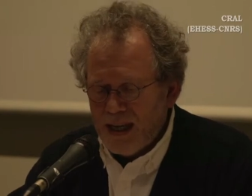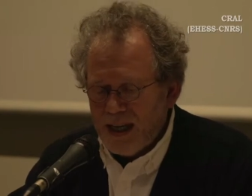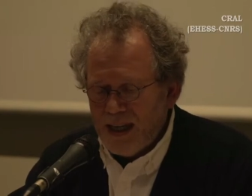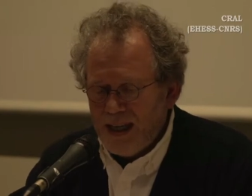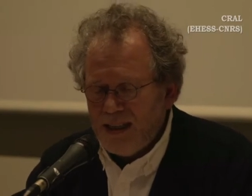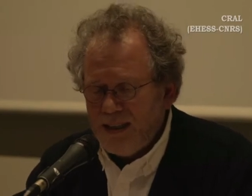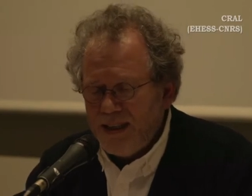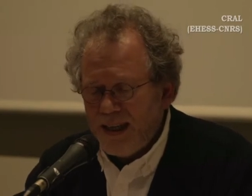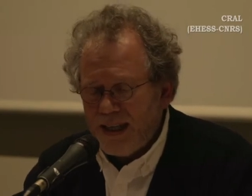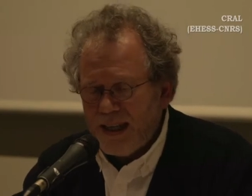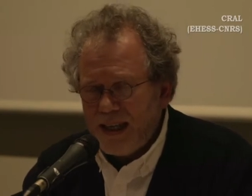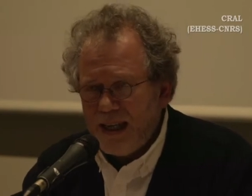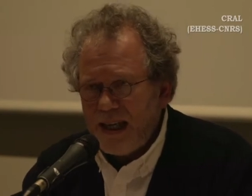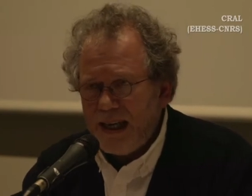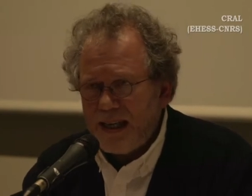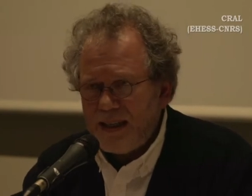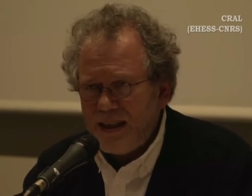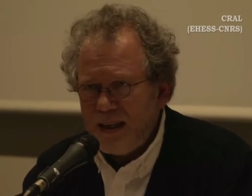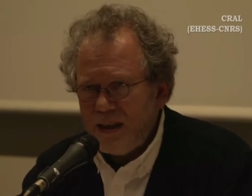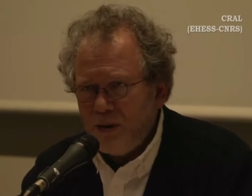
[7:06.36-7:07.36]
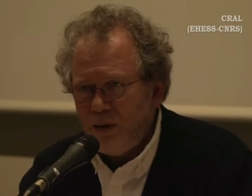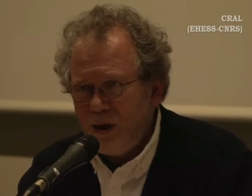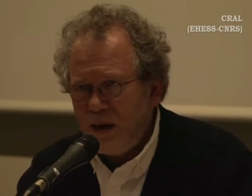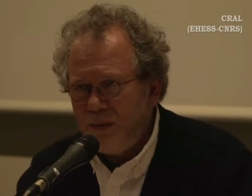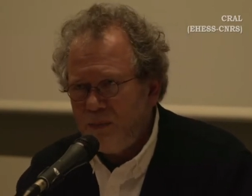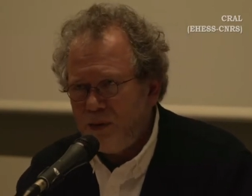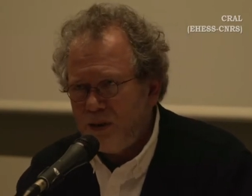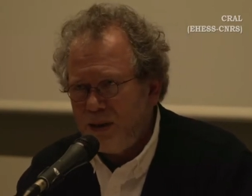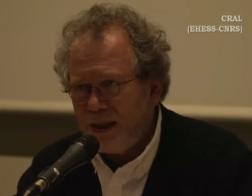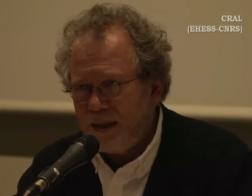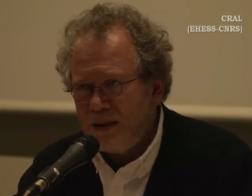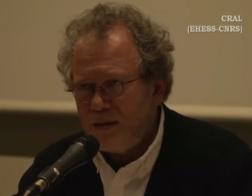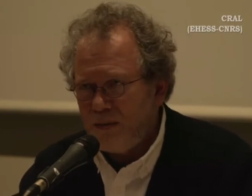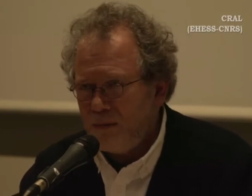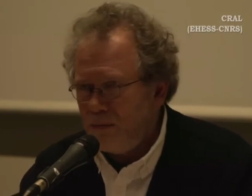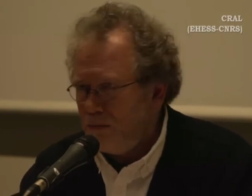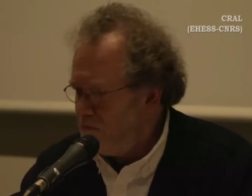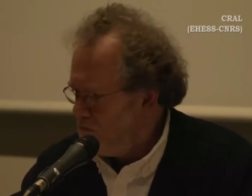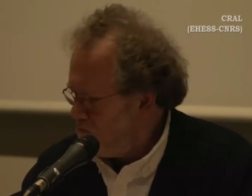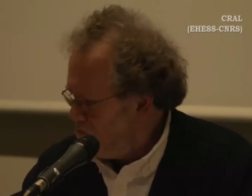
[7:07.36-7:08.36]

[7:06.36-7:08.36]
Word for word: il décrit la scène de lamentation.